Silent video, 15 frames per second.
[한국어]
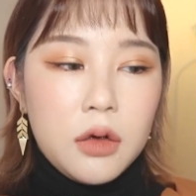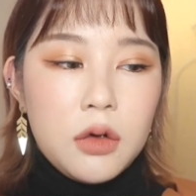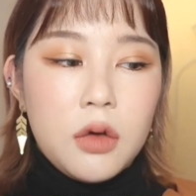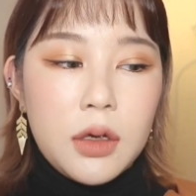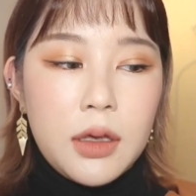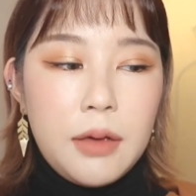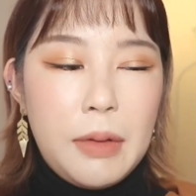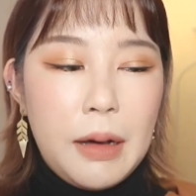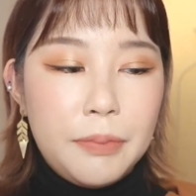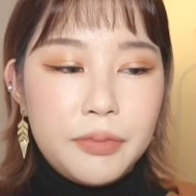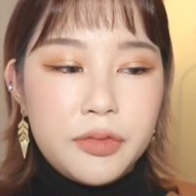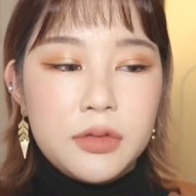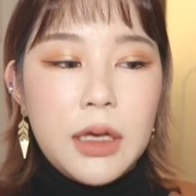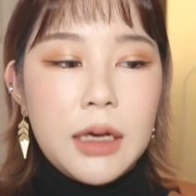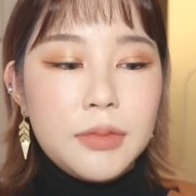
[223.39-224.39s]
그렇게 막
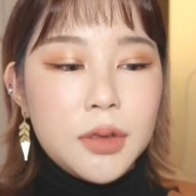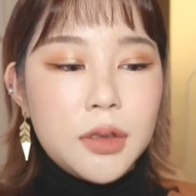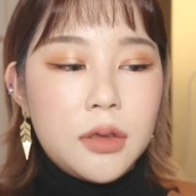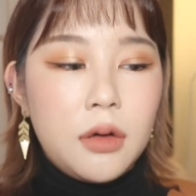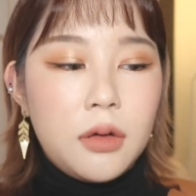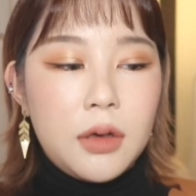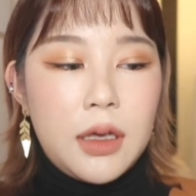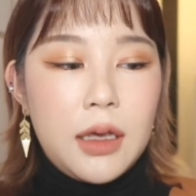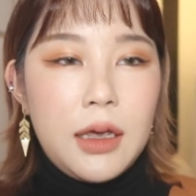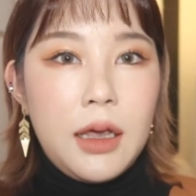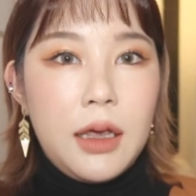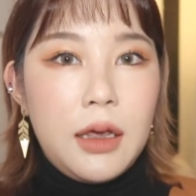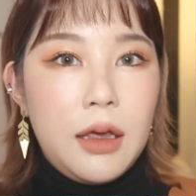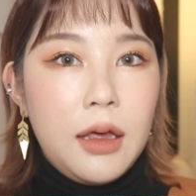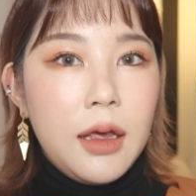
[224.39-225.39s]

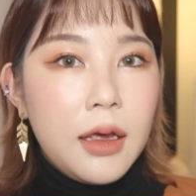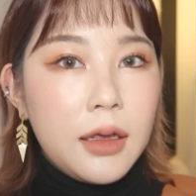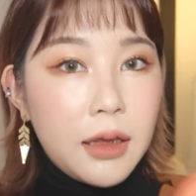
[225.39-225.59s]
부담스럽게